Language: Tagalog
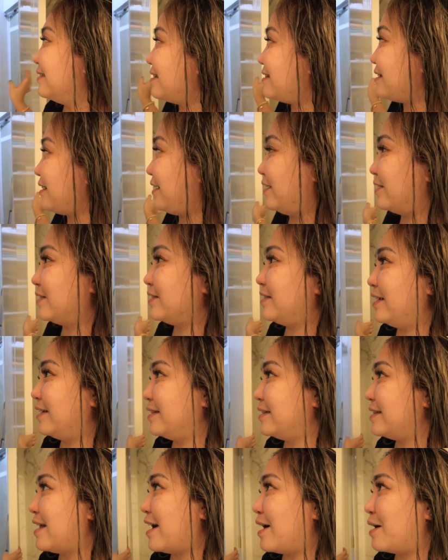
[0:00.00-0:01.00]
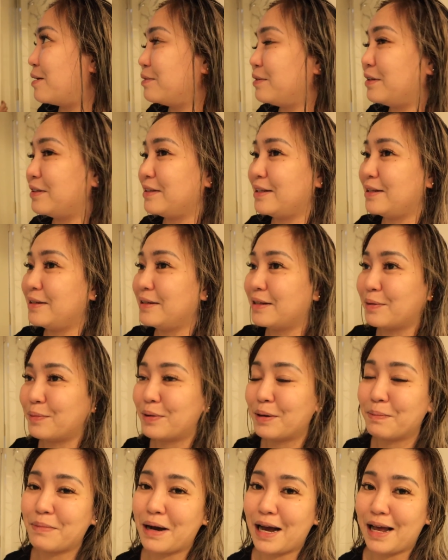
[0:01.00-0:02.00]
This year din daw, yun din daw
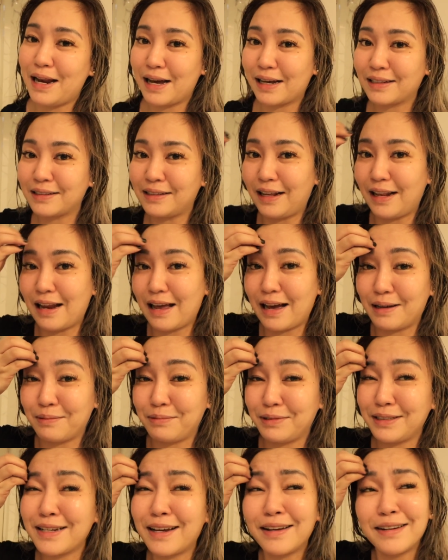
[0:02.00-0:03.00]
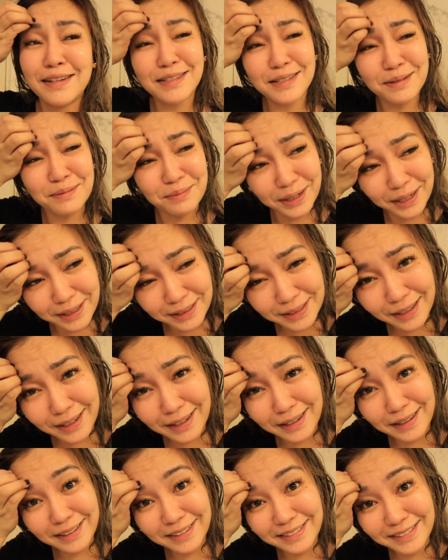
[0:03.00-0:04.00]
ang balak nila. Sana sabay
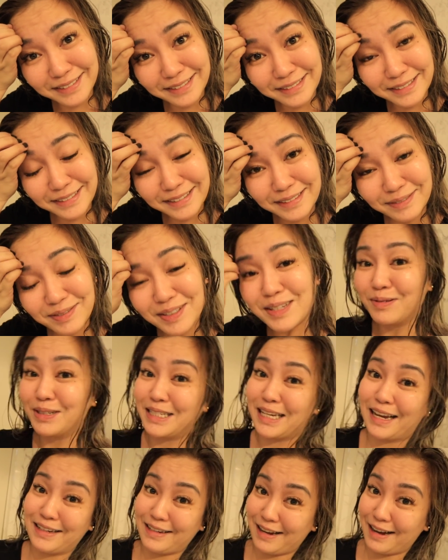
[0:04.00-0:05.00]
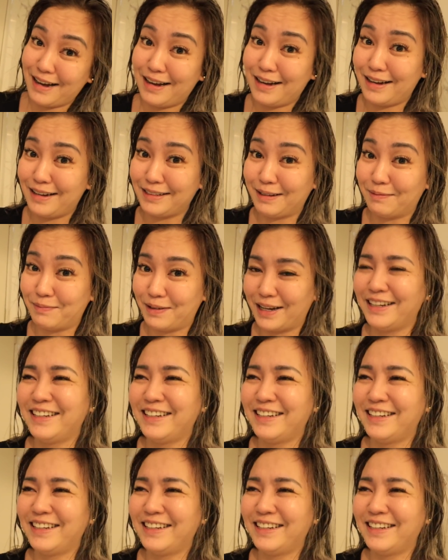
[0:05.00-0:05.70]
tayo! Mas masaya, ba? Diba?